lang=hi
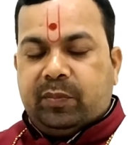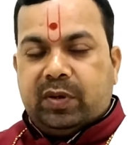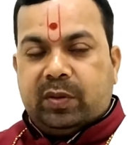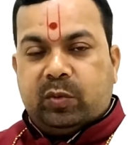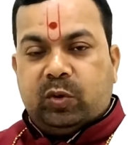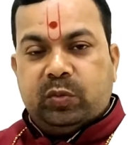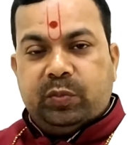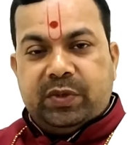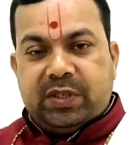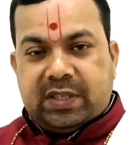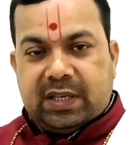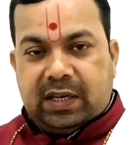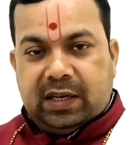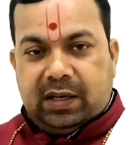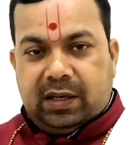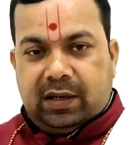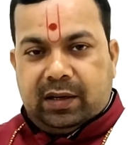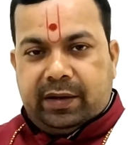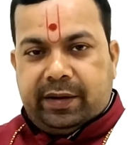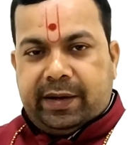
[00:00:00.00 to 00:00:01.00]
प्रमोद मिश्रा
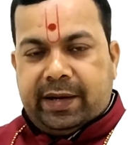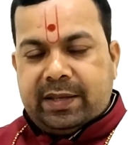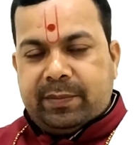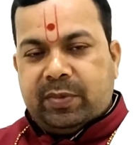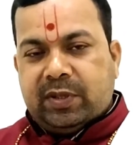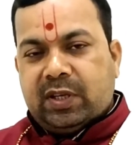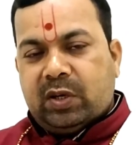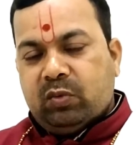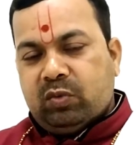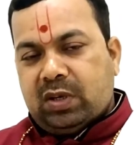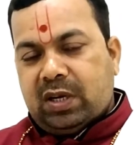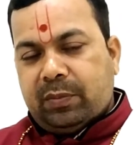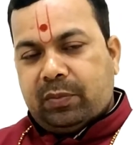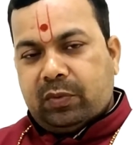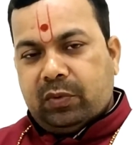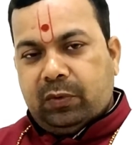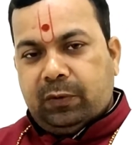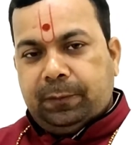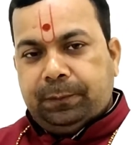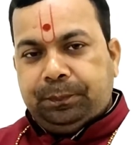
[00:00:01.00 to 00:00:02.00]
आज बताऊंगा आपको